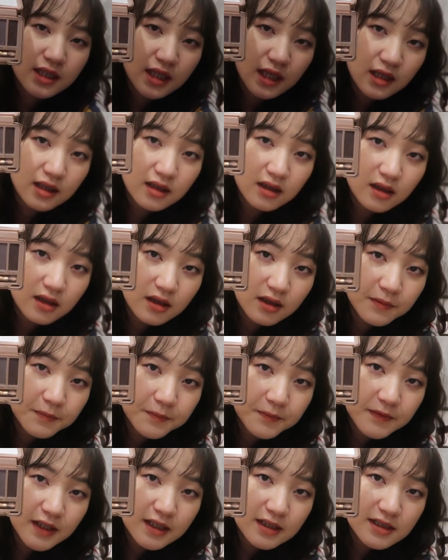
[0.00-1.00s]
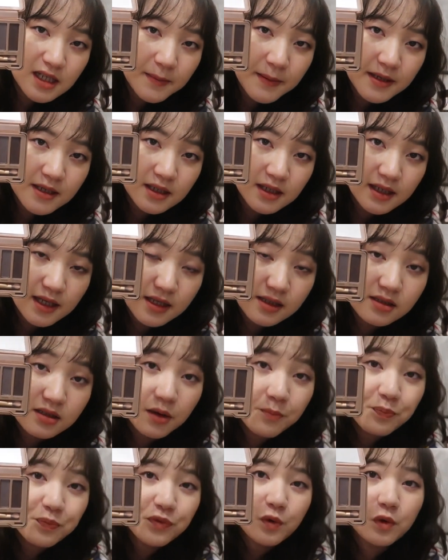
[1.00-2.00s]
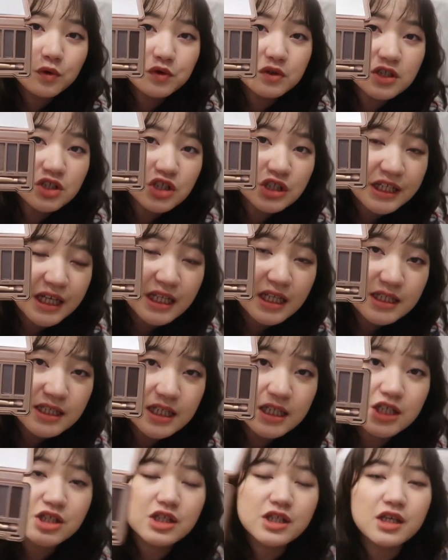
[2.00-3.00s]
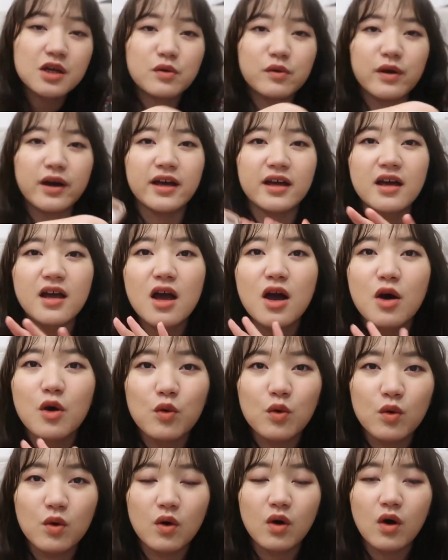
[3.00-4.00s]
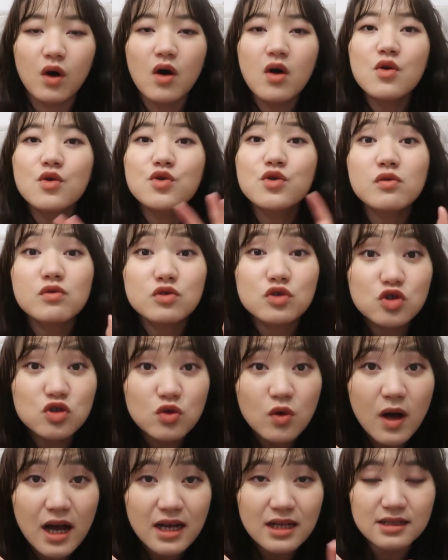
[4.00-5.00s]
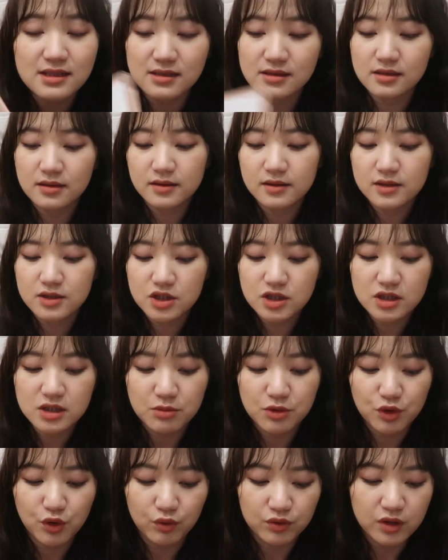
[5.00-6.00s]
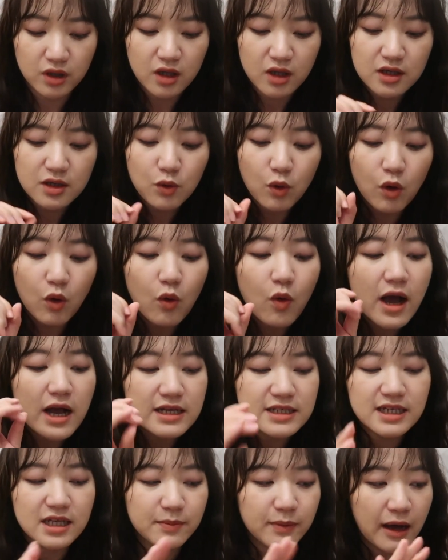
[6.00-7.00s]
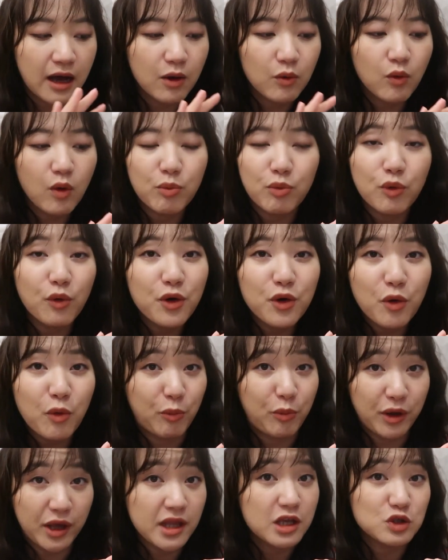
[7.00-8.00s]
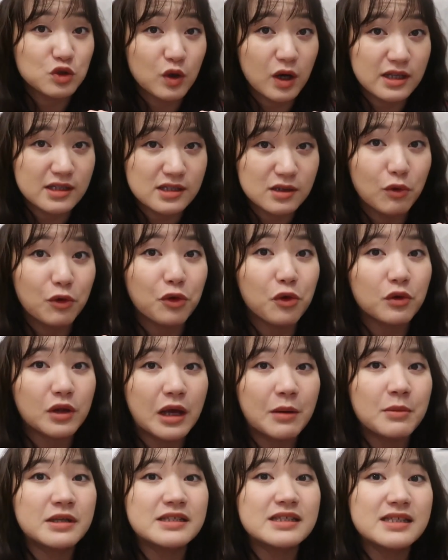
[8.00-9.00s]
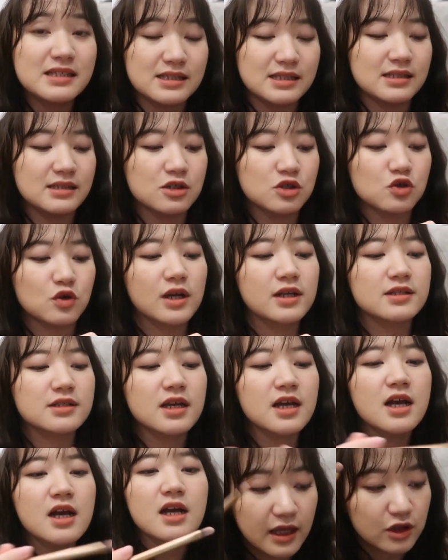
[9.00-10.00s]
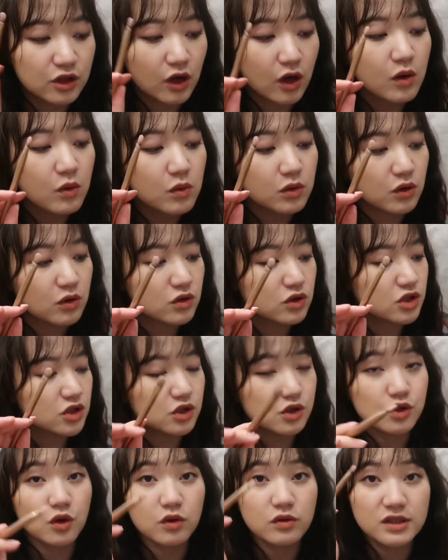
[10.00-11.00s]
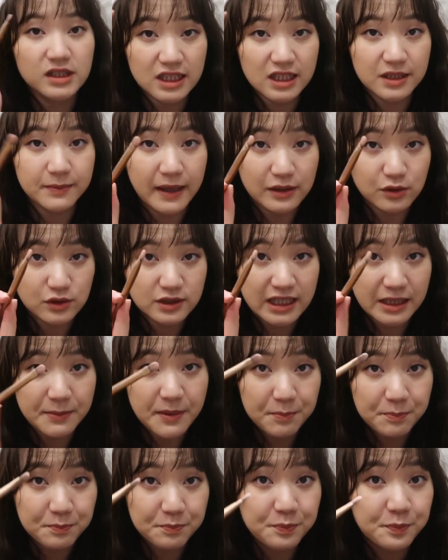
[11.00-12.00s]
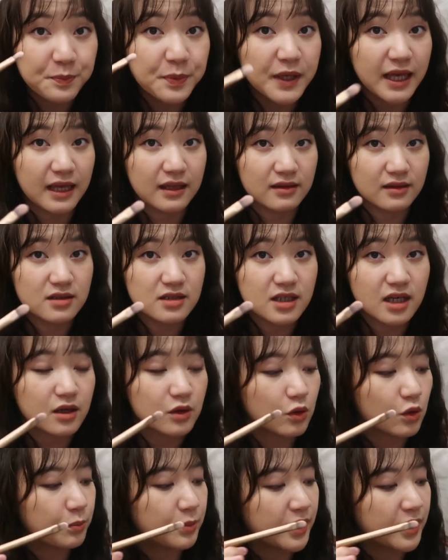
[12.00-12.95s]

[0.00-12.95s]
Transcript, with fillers: 贴了。这边这个颜色，我觉得只贴了这个是因为我用刷子是这么用的。我画这一盘，我不会用别的刷子，我用他们自己的刷子。眼头我都是用这一把，就前面扁的这一